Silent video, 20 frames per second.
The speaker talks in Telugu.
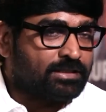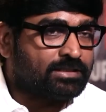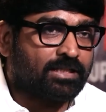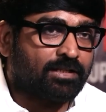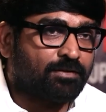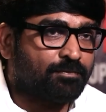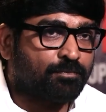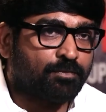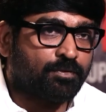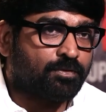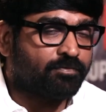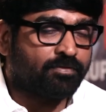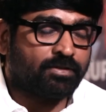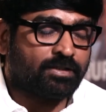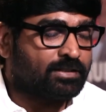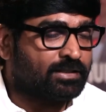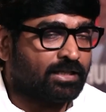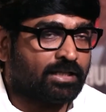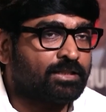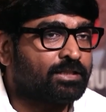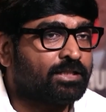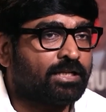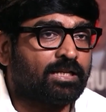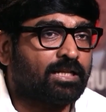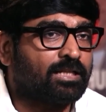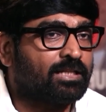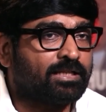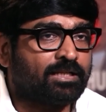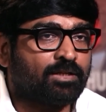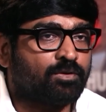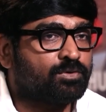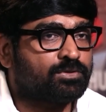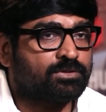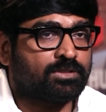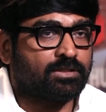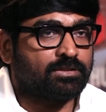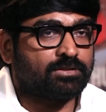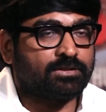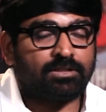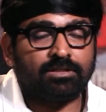ఉంది సార్ అందుకే నా దగ్గర
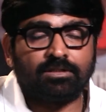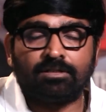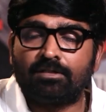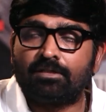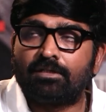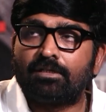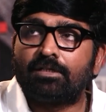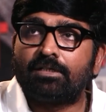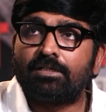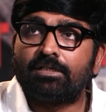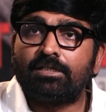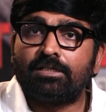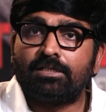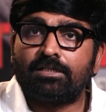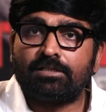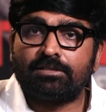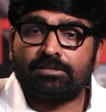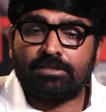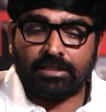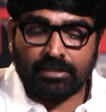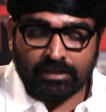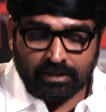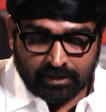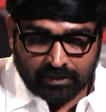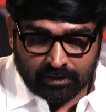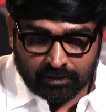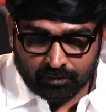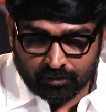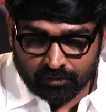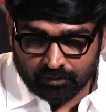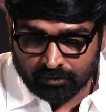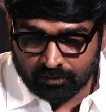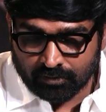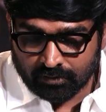వస్తుంది సార్ సెకండ్